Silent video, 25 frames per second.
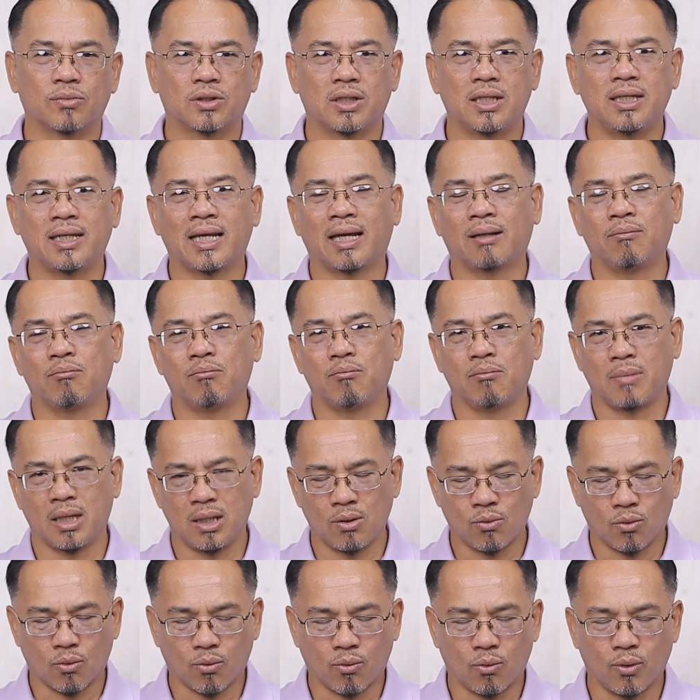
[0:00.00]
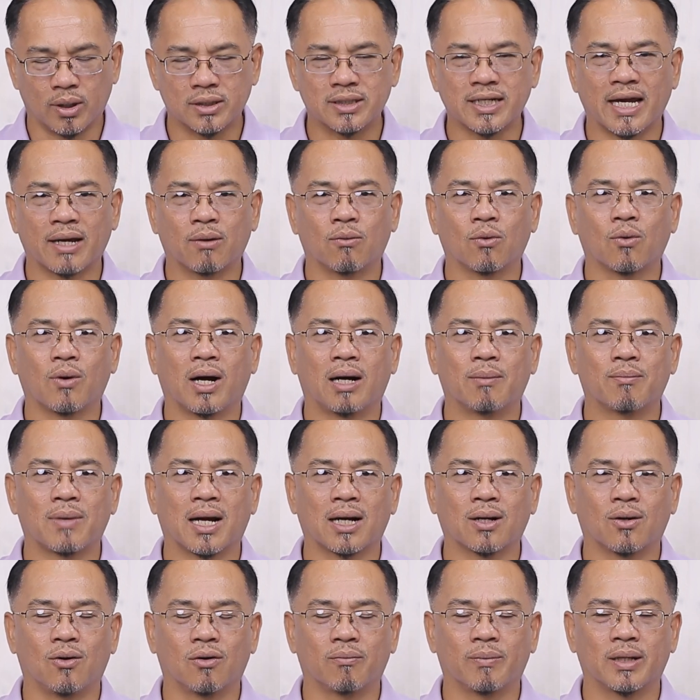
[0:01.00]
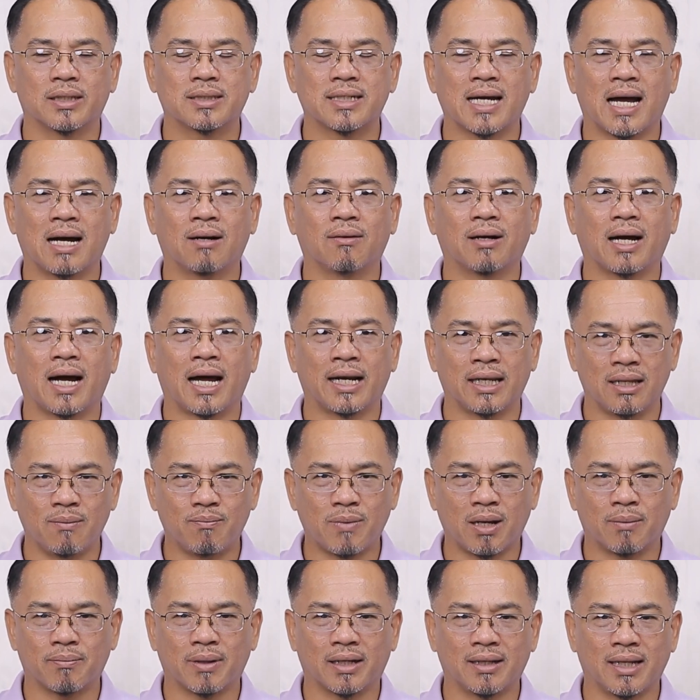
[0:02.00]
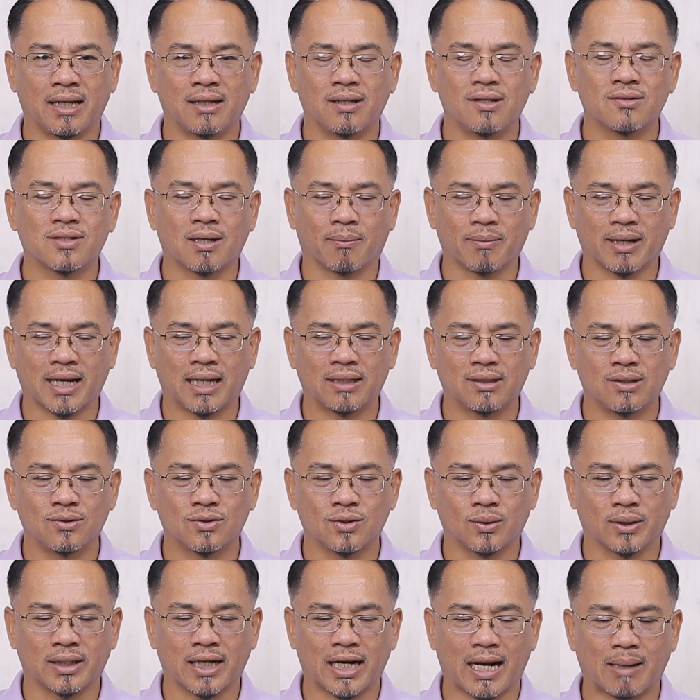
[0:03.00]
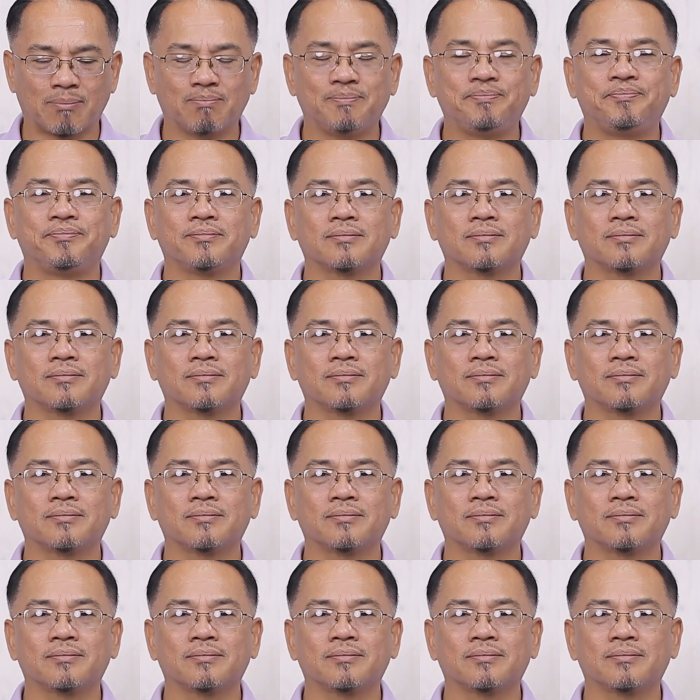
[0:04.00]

ที่นั่นมีหัวใจของความรักของพระเจ้า อันนี้เป็นประเด็นที่สำคัญที่สุดครับ